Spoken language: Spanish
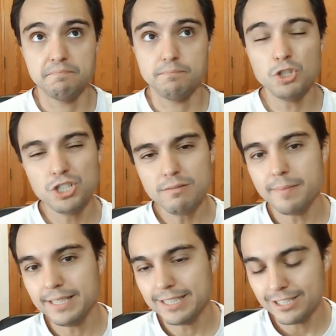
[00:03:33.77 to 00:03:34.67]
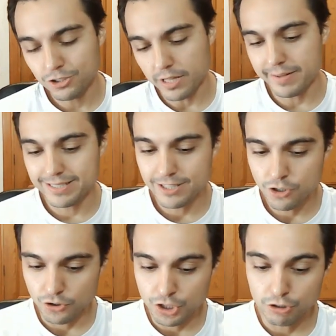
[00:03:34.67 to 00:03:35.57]
Posiblemente esto de haber
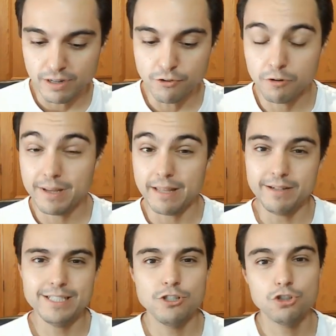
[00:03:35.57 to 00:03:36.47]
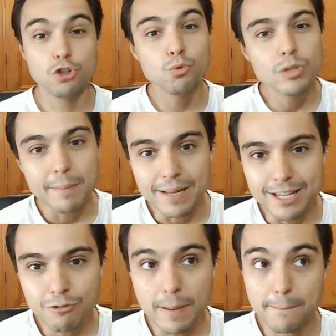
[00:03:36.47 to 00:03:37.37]
sido de otra forma, de haber sido esto en una
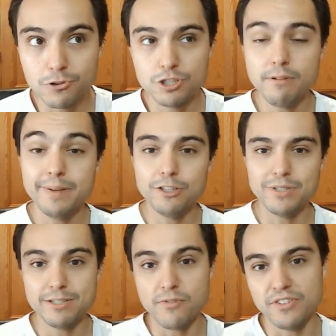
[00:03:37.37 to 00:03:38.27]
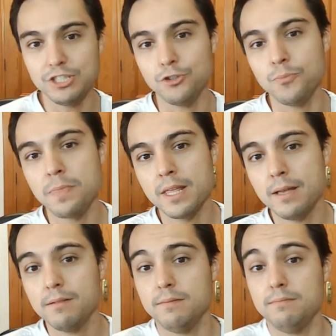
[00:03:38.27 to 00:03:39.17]
película, posiblemente hubiésemos visto
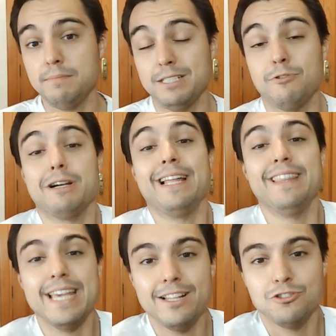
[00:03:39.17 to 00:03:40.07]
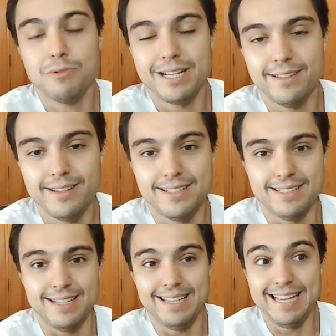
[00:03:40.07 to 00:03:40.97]
más wakandianos,
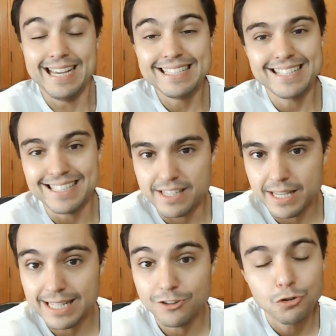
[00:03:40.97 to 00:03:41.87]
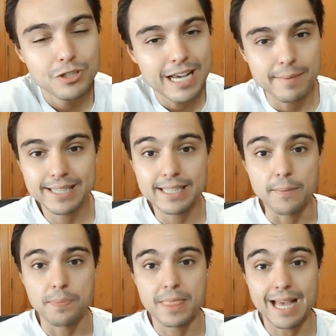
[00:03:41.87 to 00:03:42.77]
wakandianas en esta escena, no únicamente